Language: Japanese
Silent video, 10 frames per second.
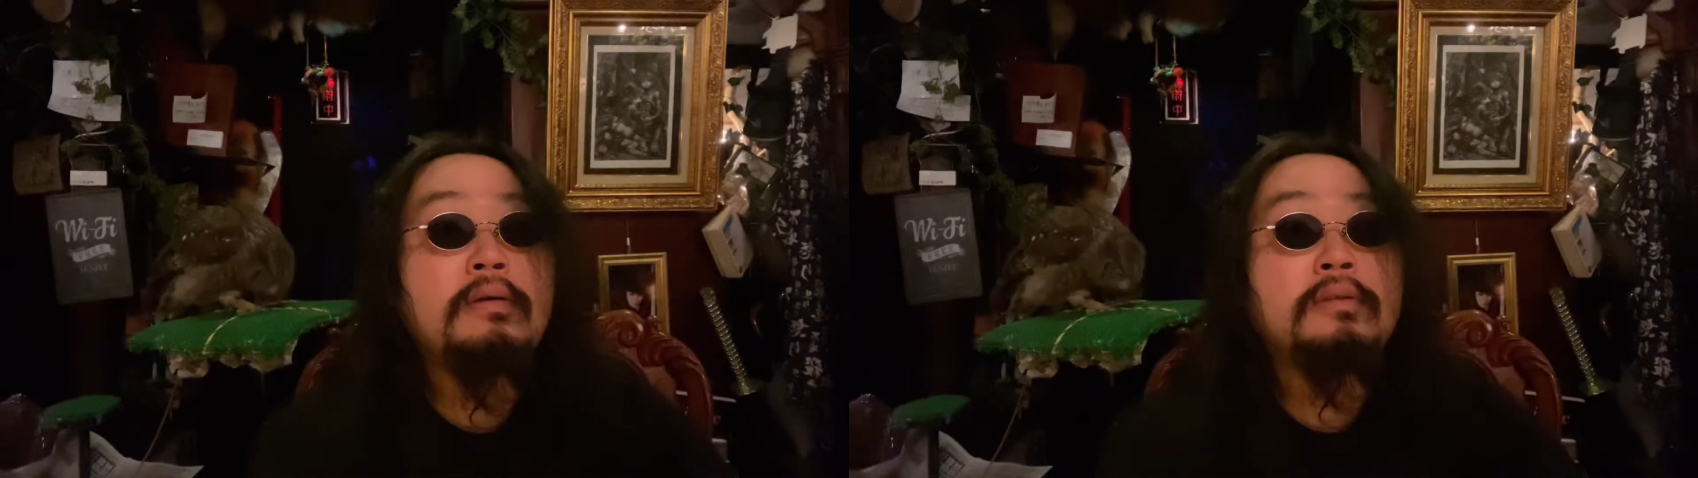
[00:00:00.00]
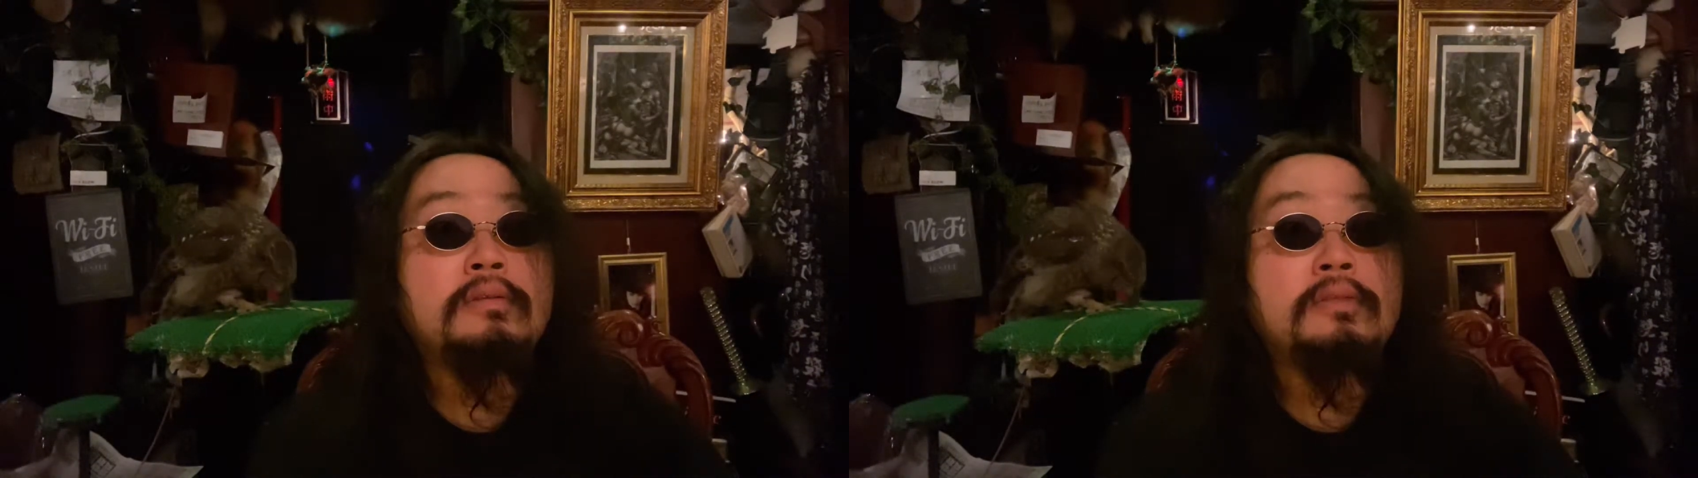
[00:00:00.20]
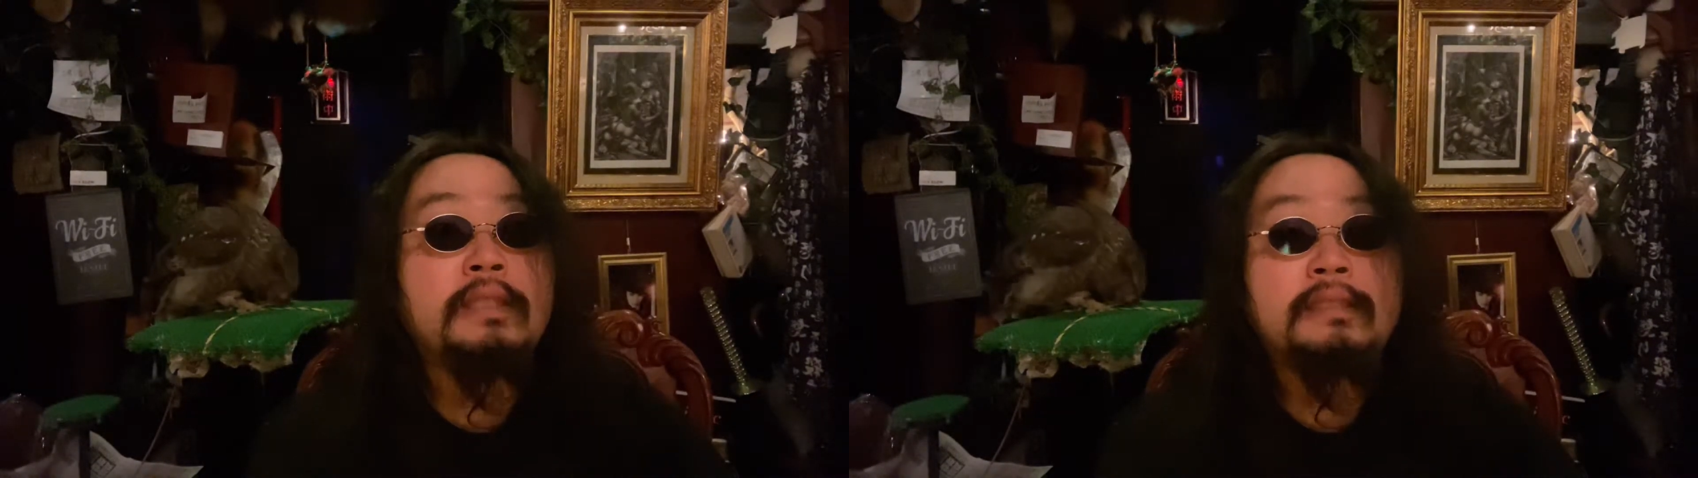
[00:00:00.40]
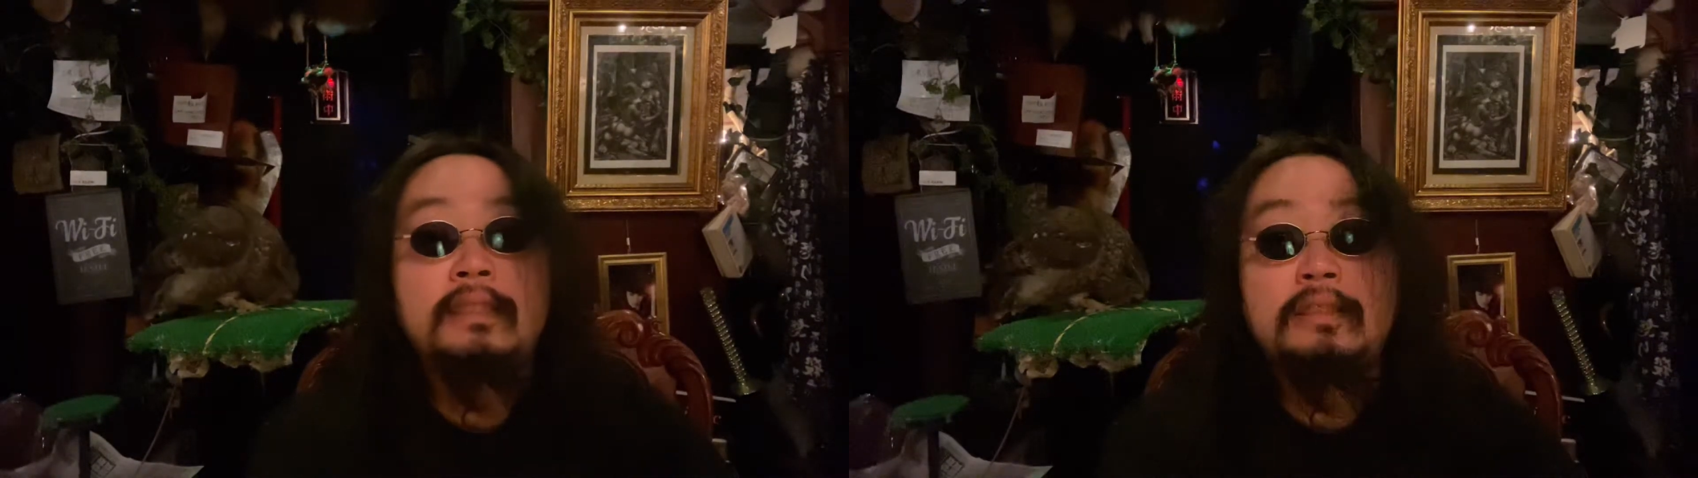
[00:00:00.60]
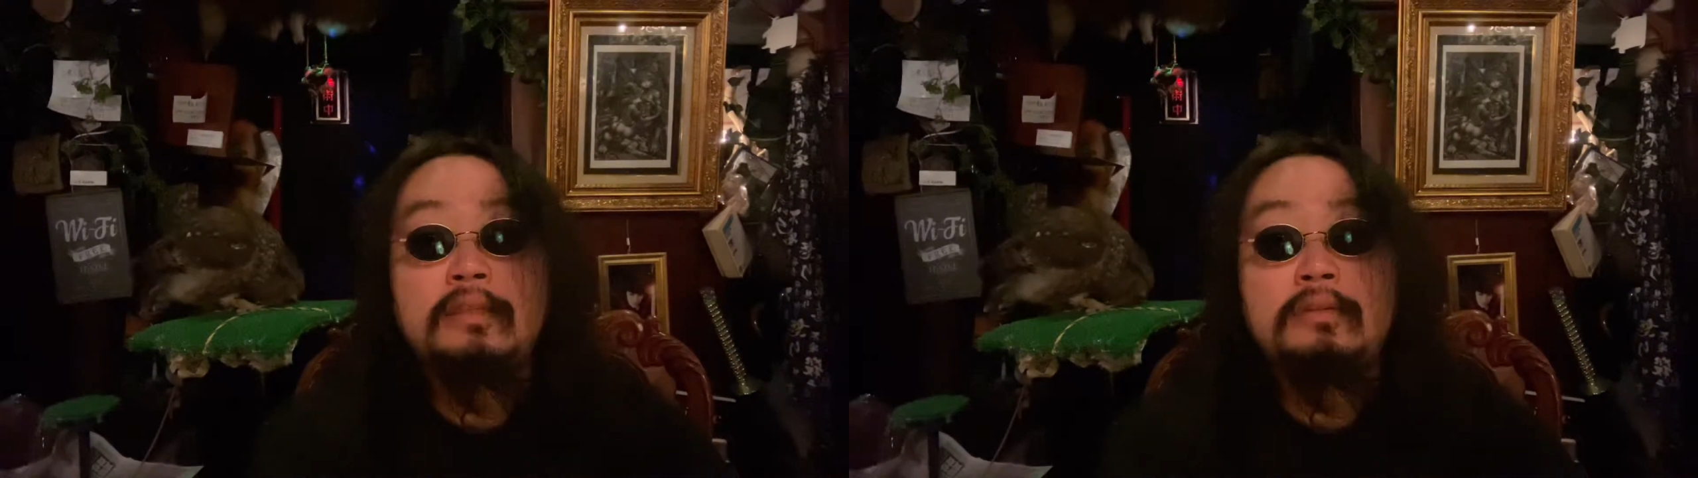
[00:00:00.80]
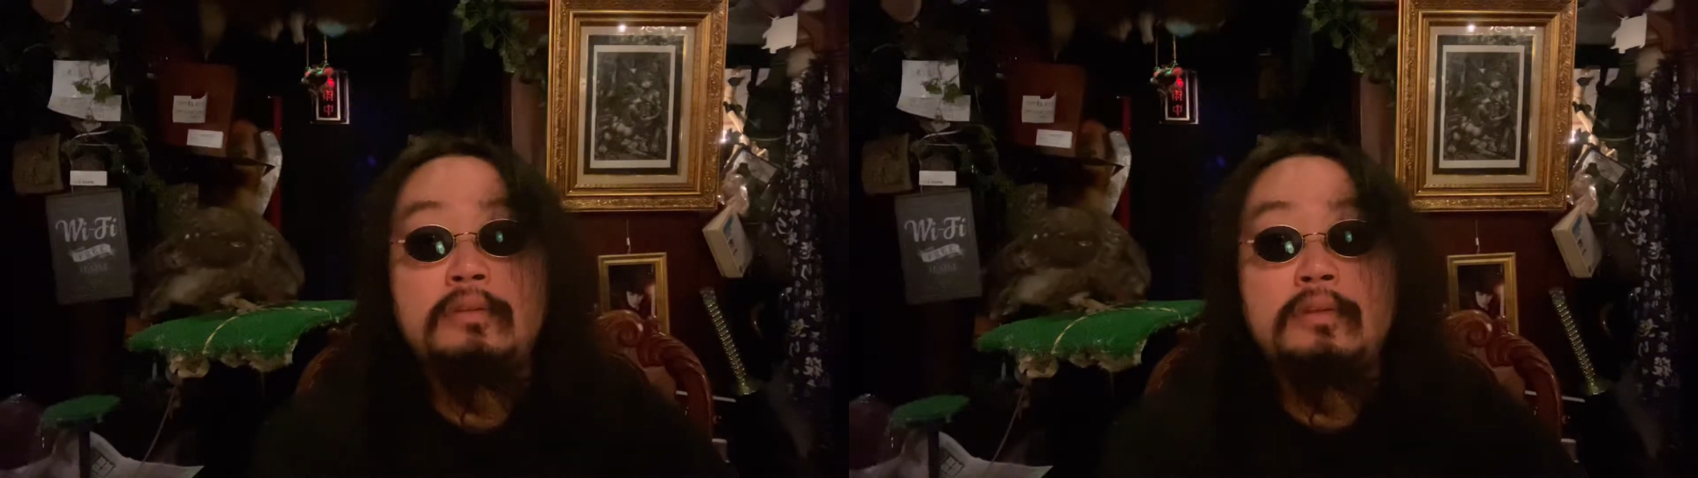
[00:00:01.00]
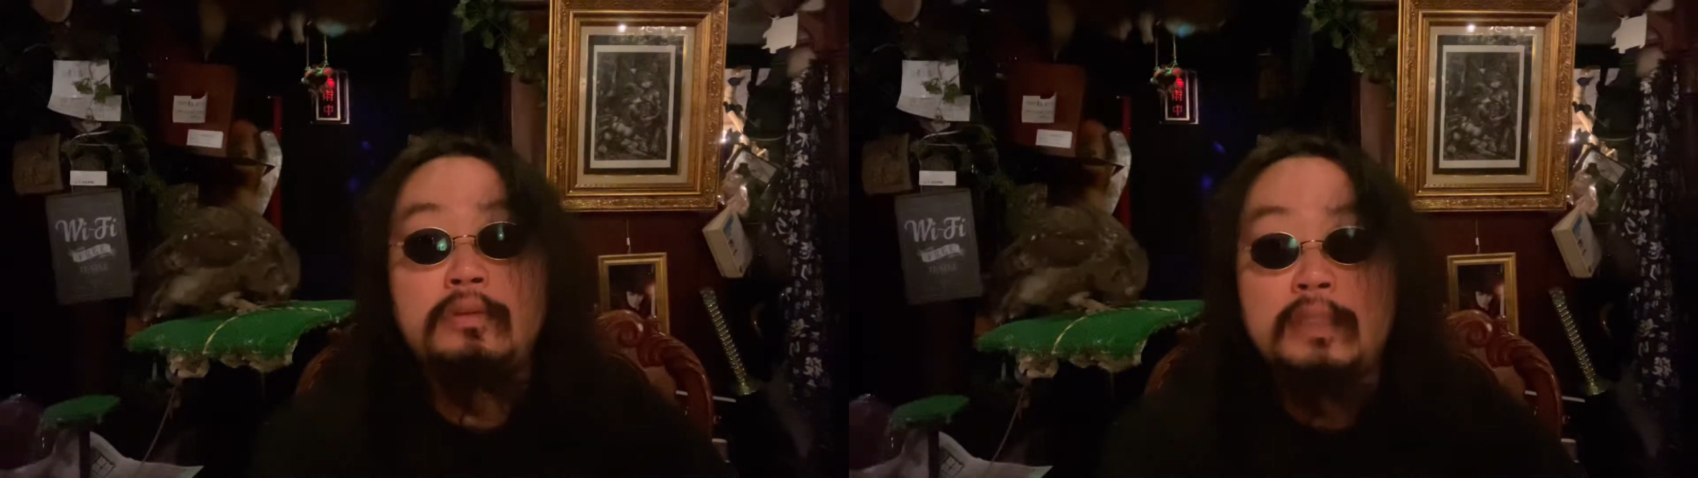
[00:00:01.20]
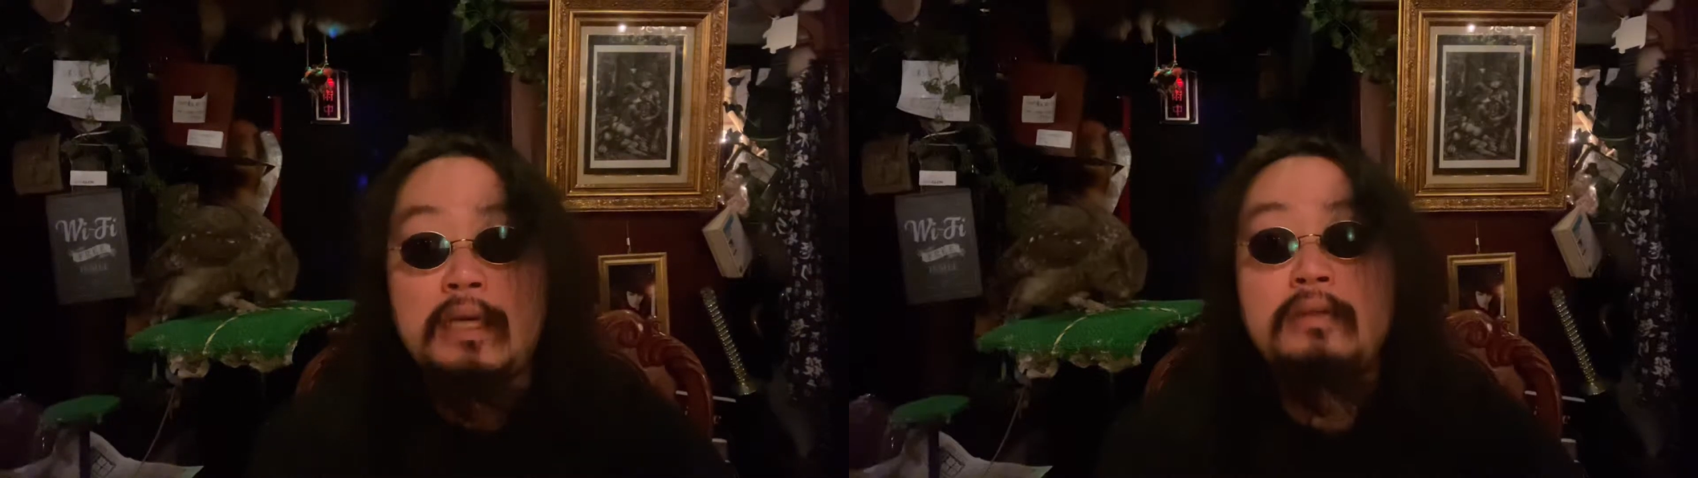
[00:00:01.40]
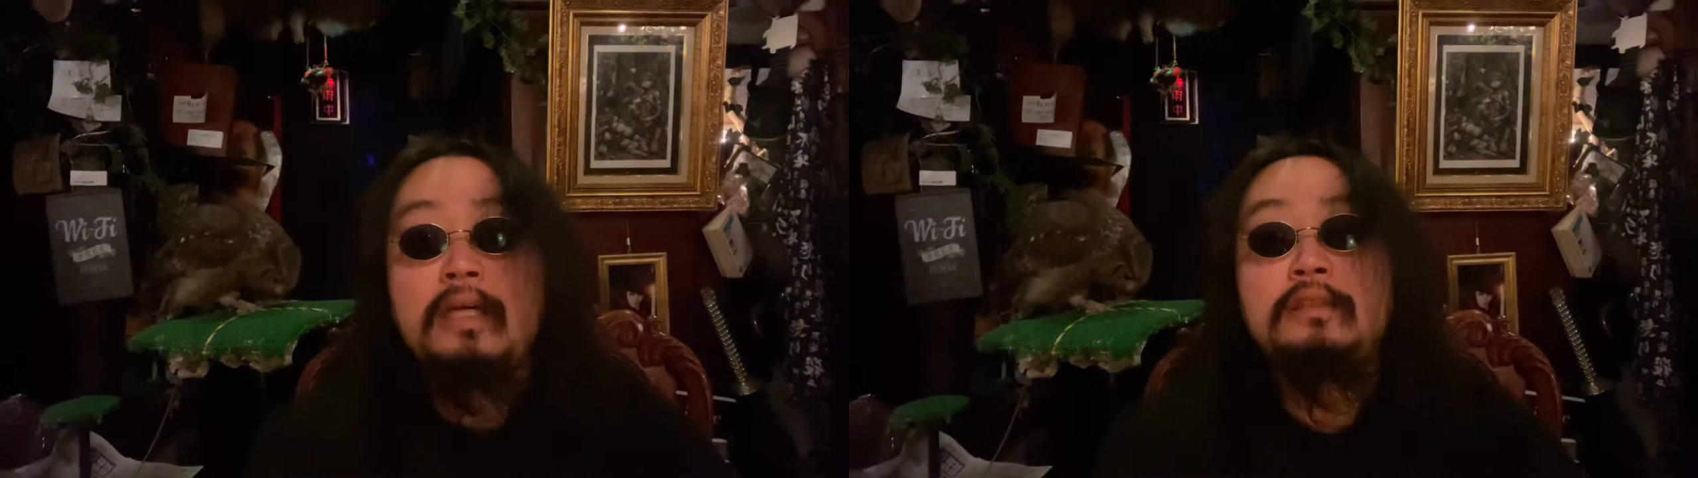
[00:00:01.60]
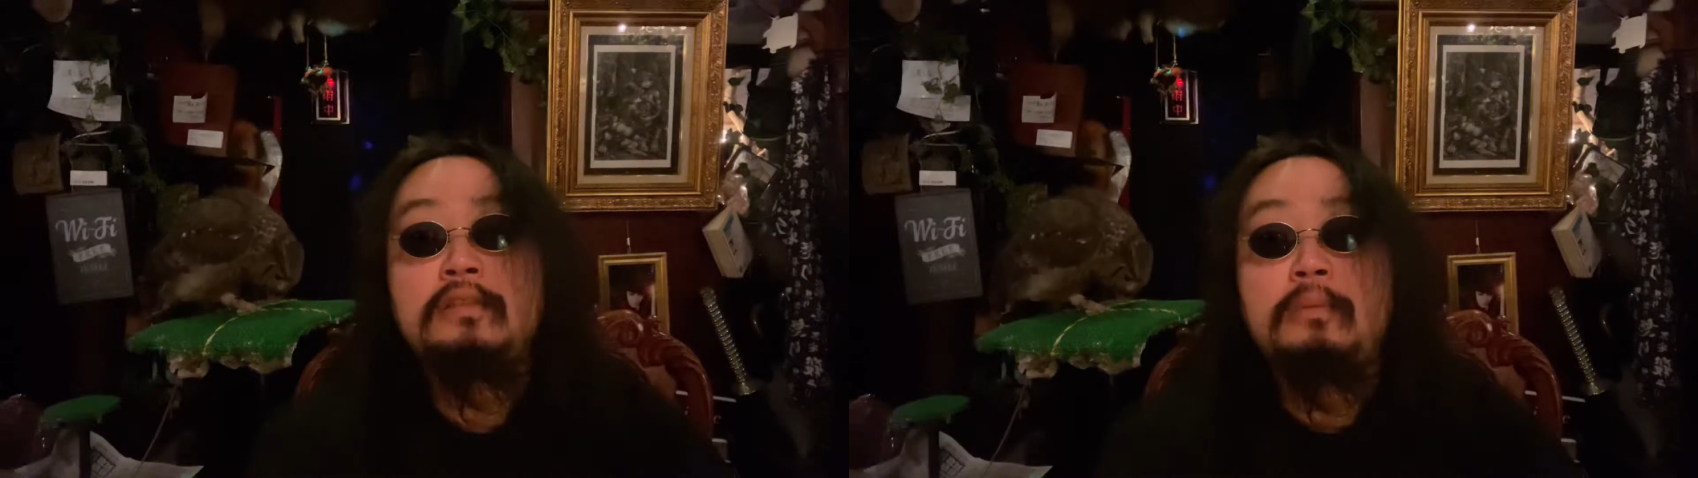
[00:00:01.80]
取り扱ってるお酒の
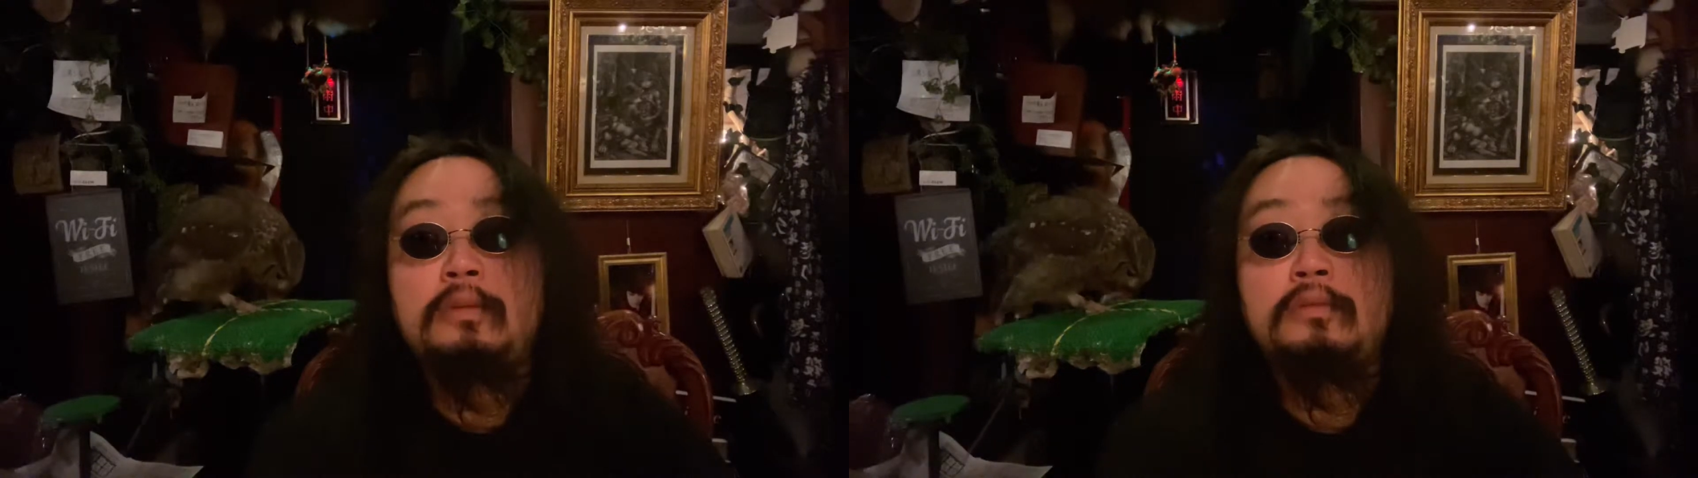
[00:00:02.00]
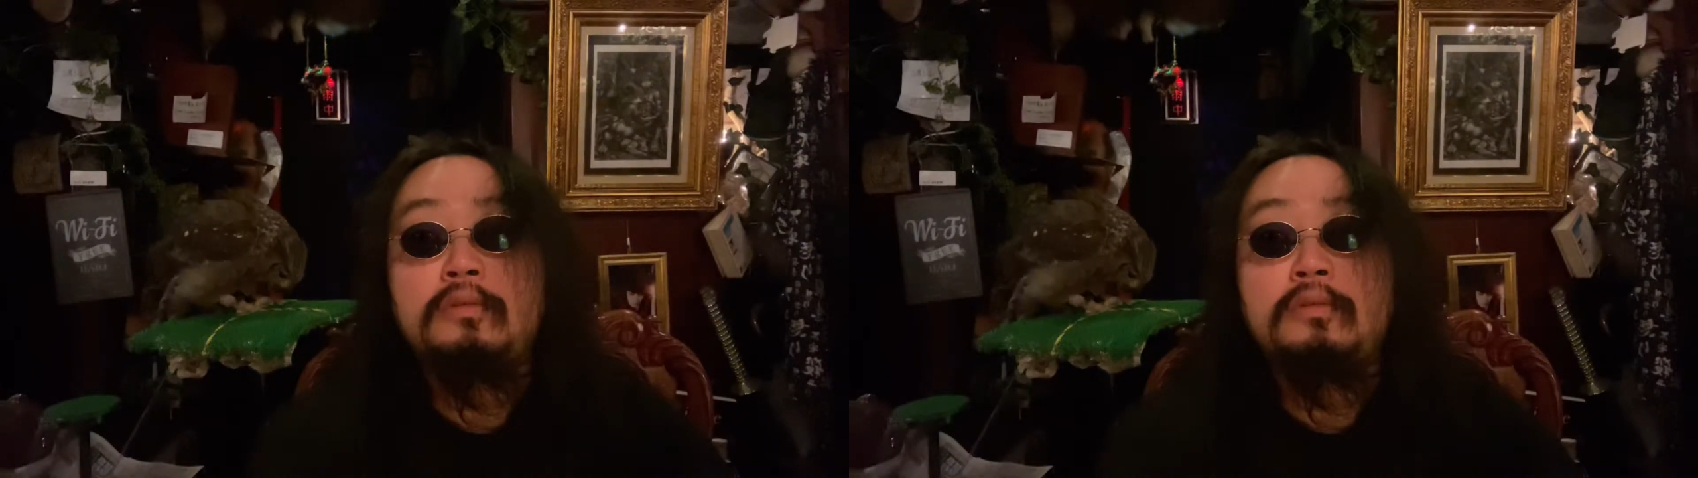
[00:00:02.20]
数とかも